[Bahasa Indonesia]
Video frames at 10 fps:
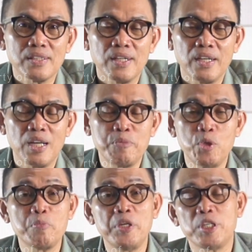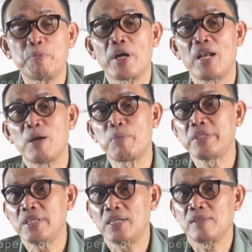karena belum memiliki
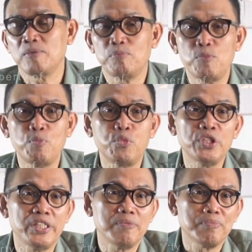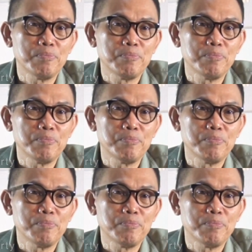pengalaman yang mumpuni.